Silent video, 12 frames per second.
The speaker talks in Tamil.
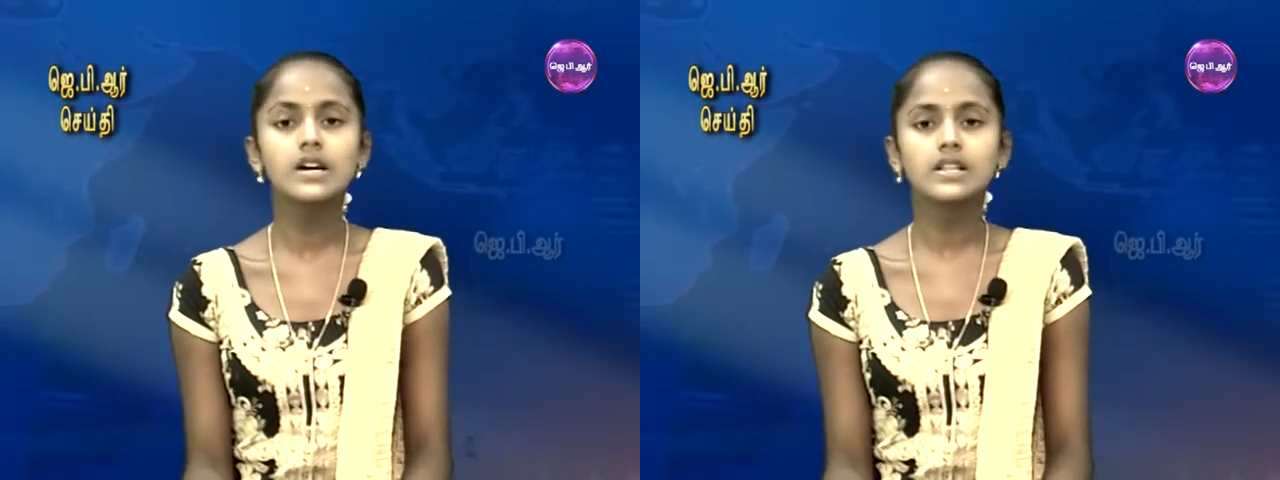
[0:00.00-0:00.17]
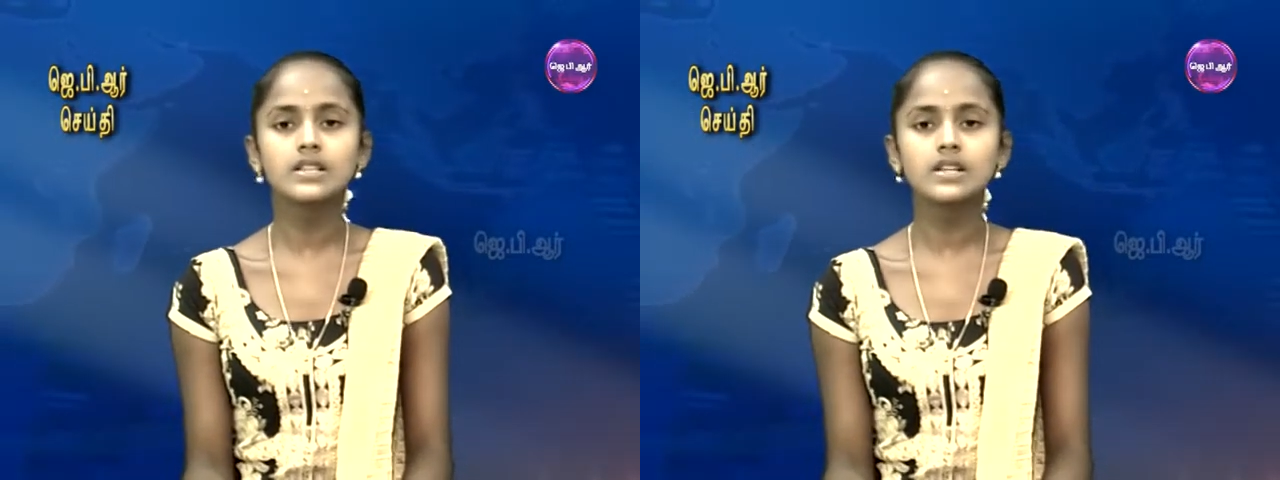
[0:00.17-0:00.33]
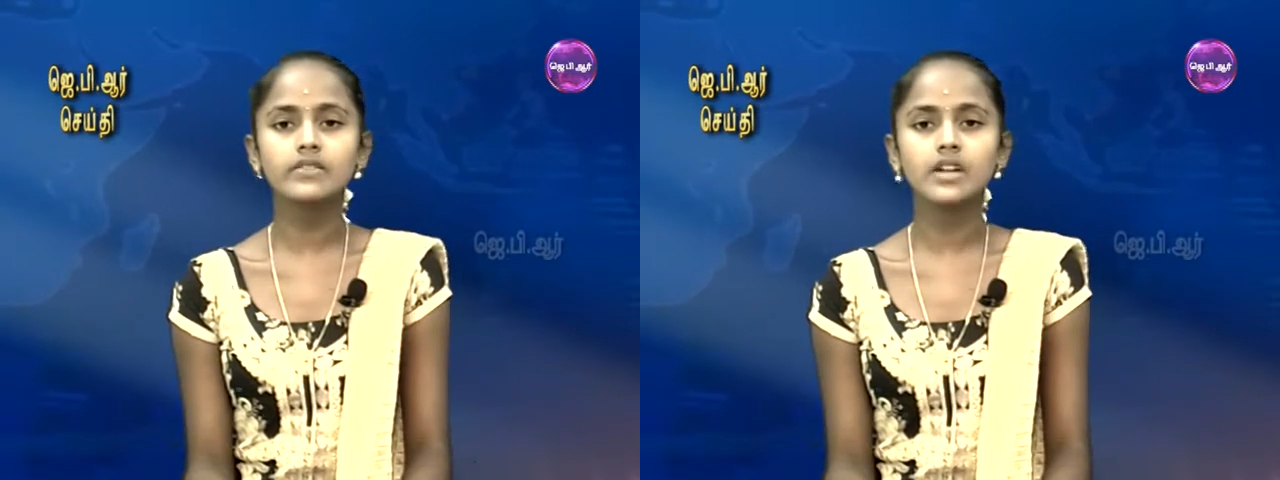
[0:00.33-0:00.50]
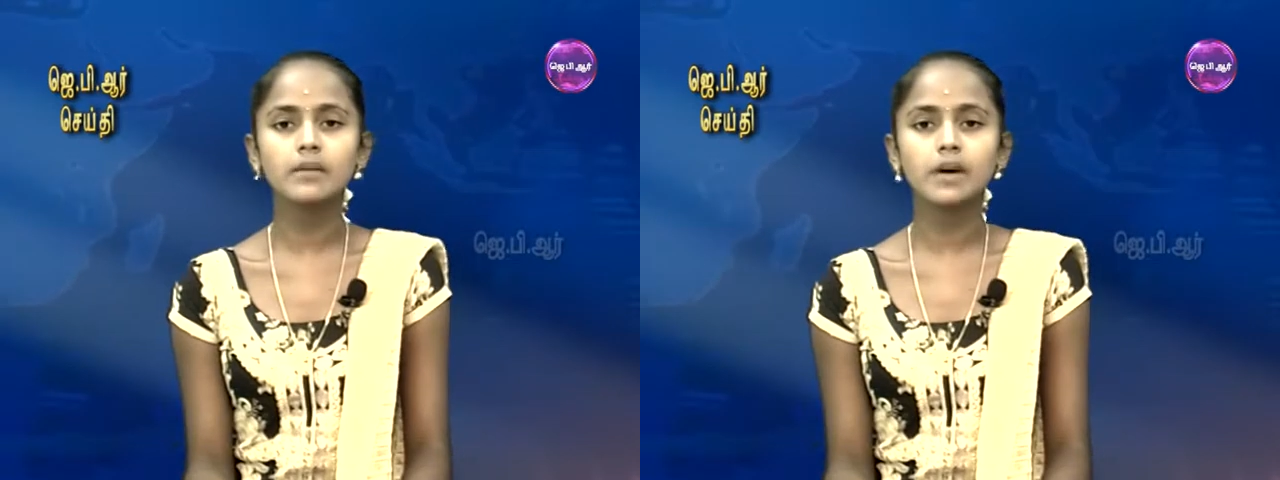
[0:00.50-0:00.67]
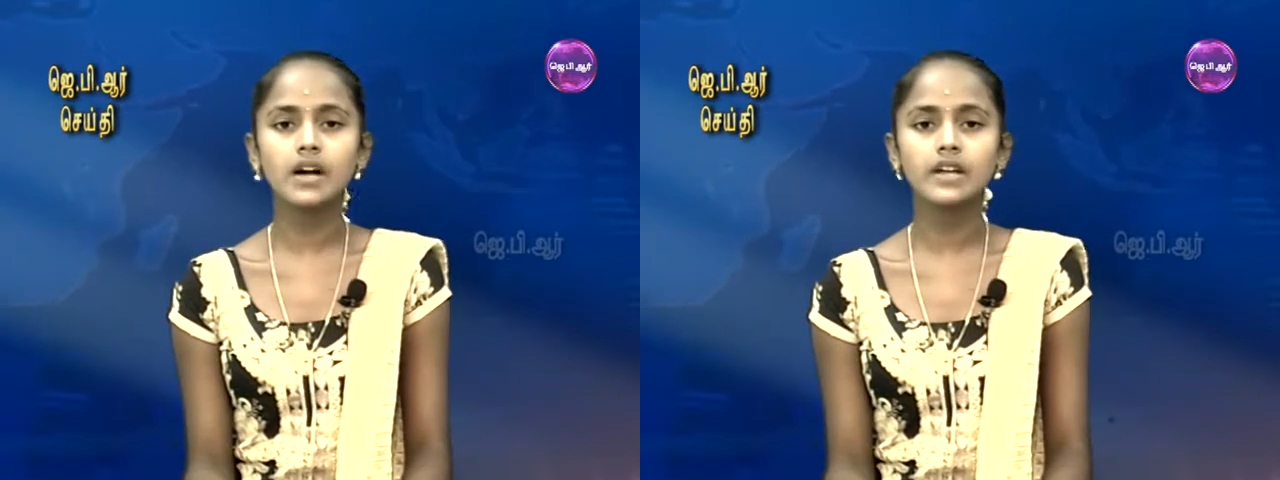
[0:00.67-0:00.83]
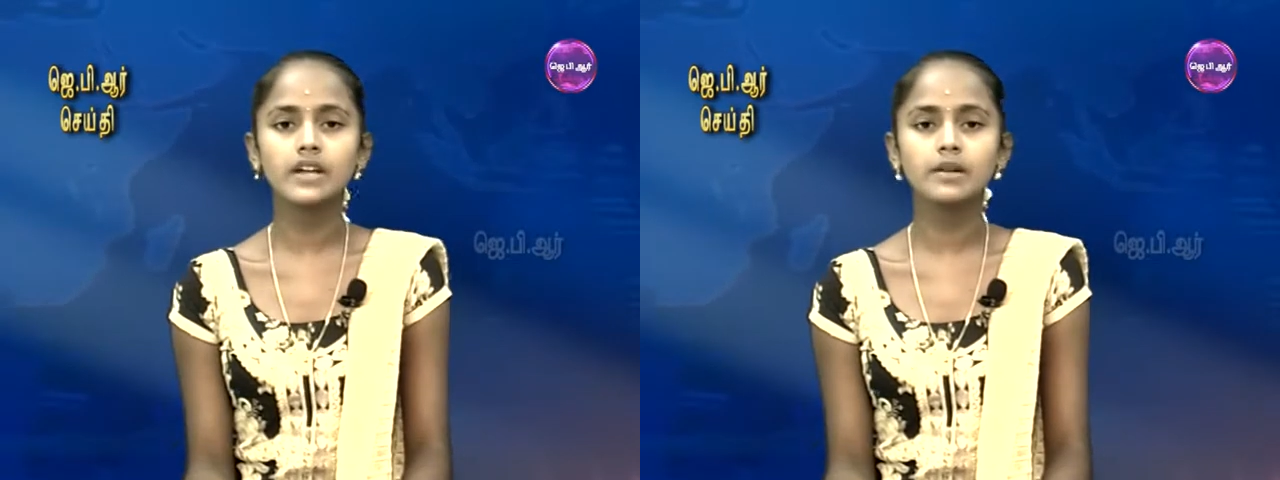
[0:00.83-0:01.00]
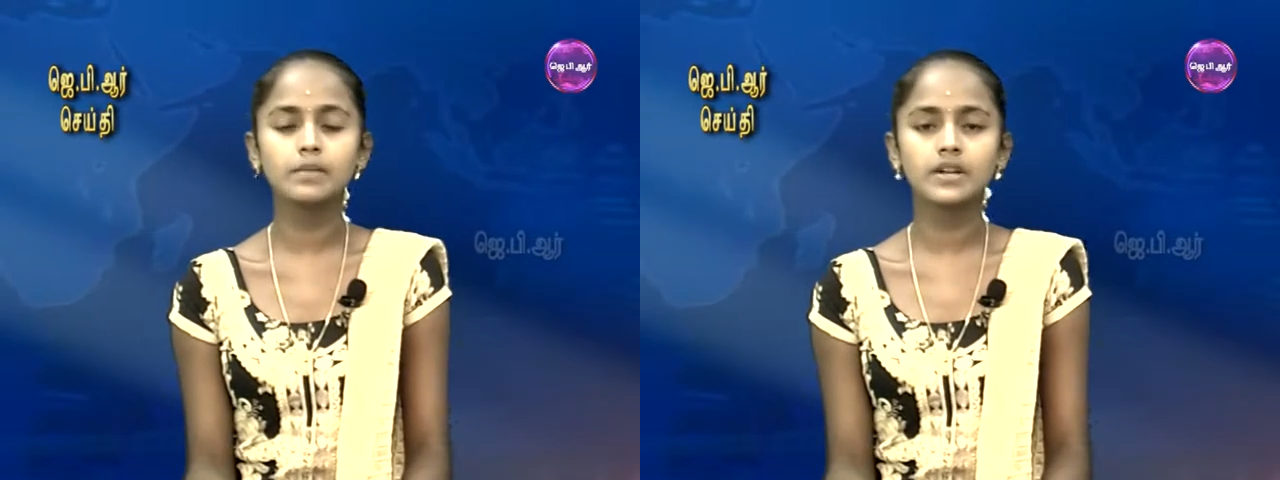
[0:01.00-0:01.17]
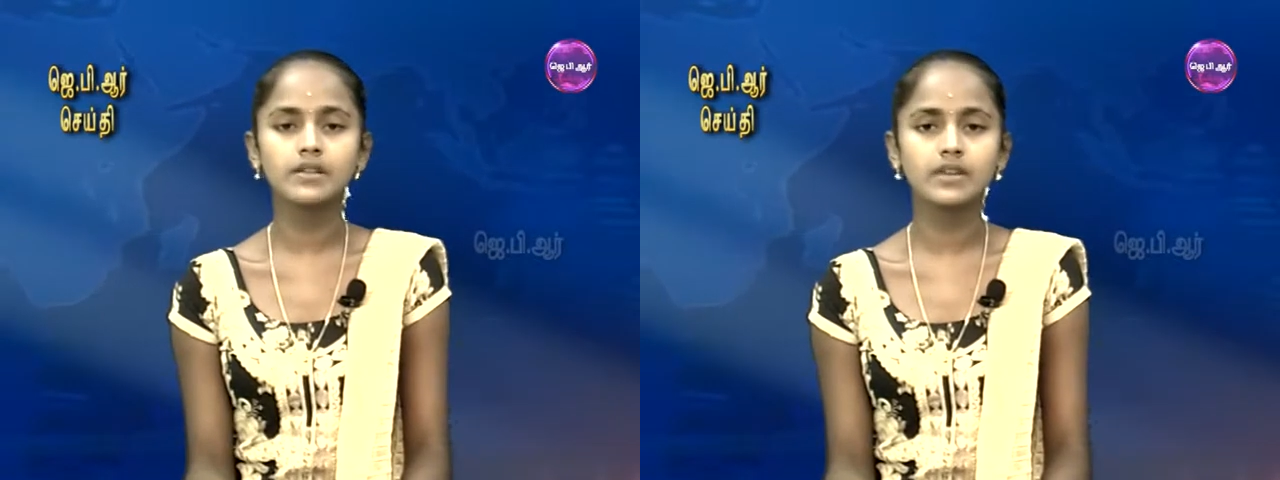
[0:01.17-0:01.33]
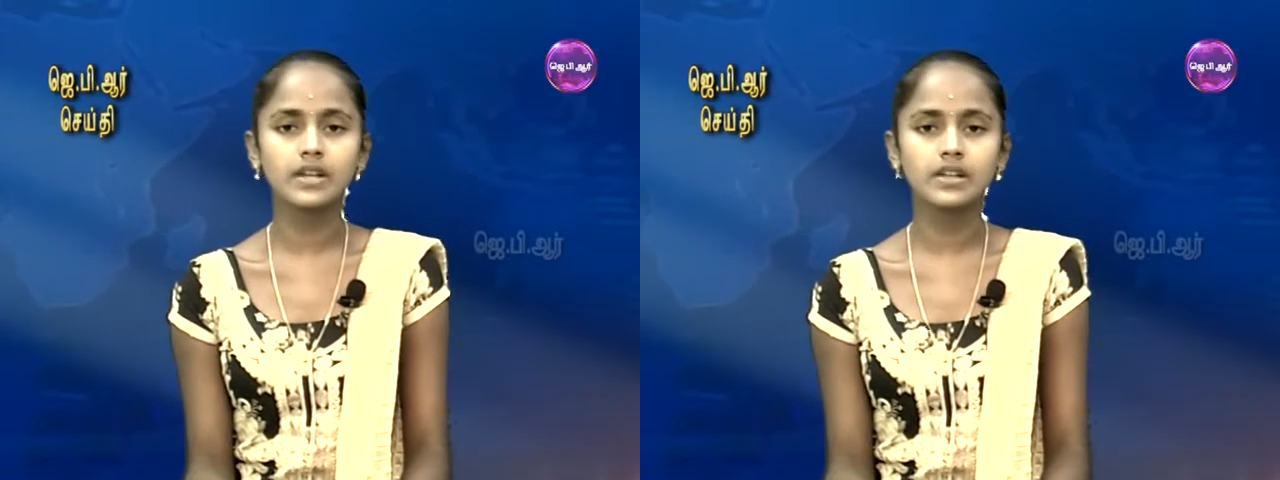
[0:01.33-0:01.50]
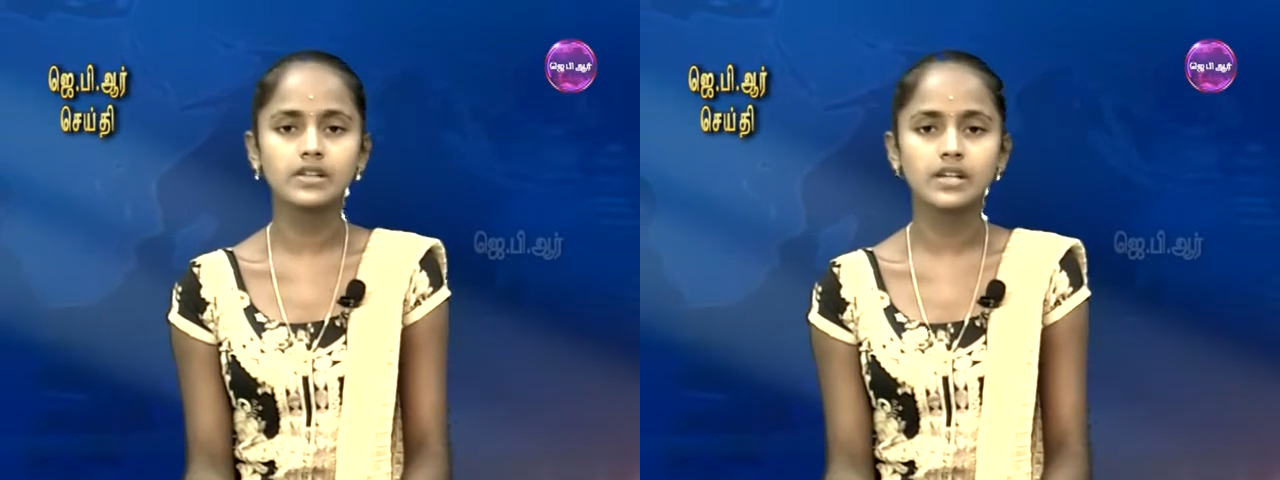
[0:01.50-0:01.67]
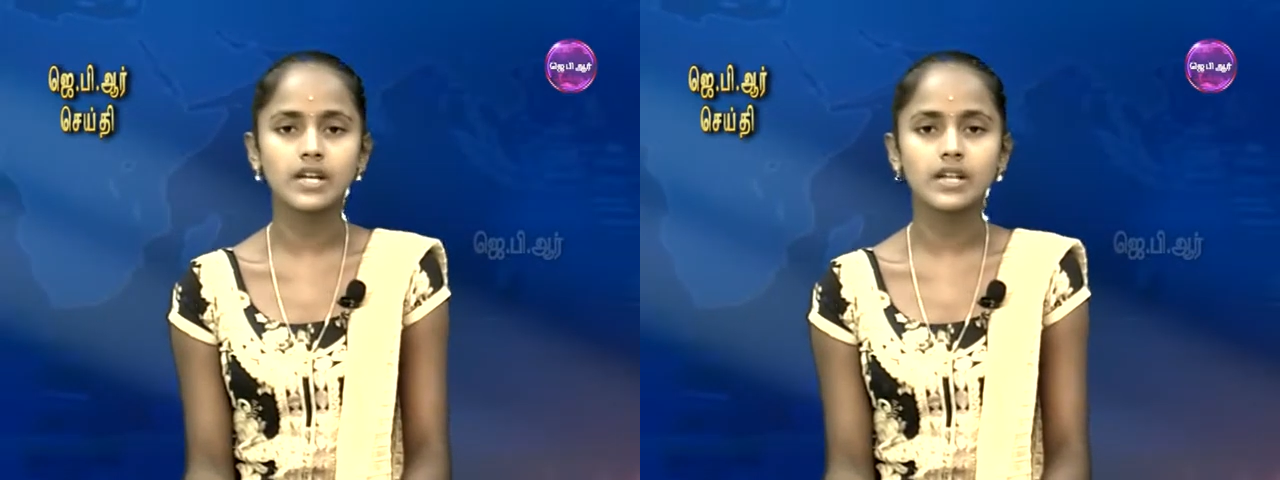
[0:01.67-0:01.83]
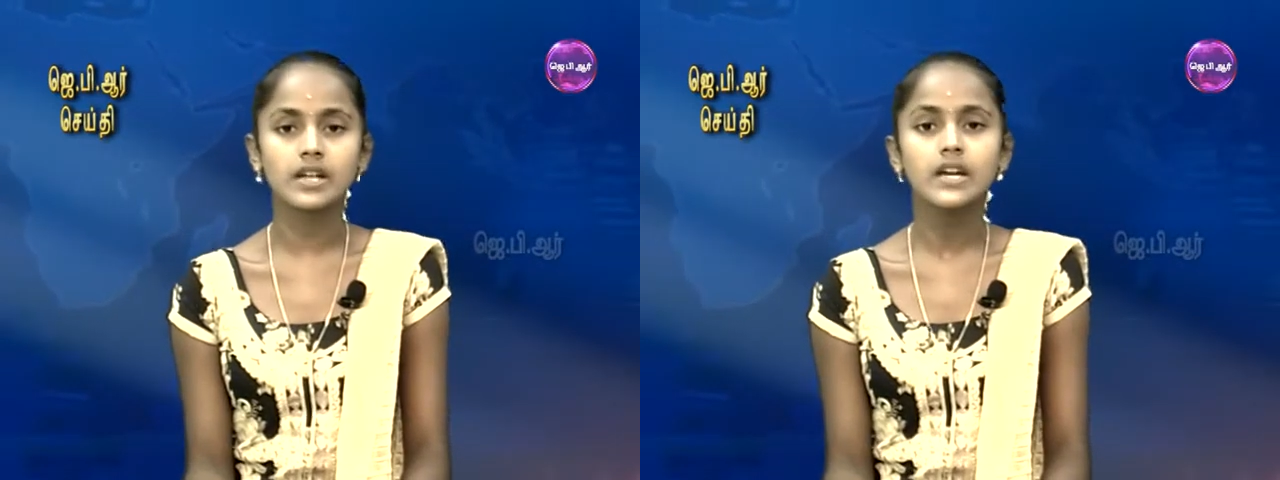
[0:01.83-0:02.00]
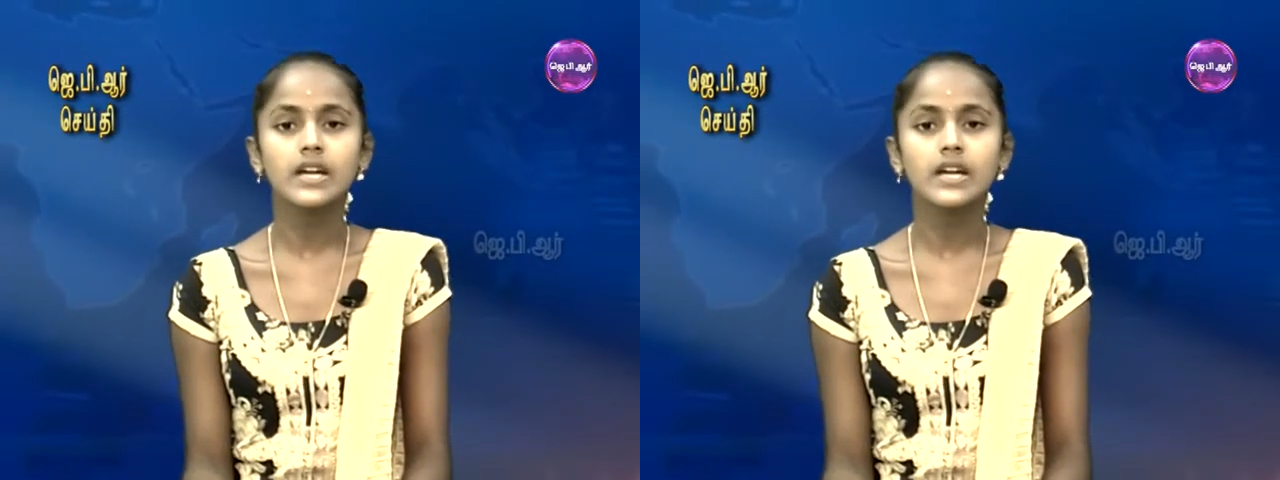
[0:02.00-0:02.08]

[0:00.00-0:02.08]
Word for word: தீவிரமாக ஈடுபட்டு வருகின்றனர்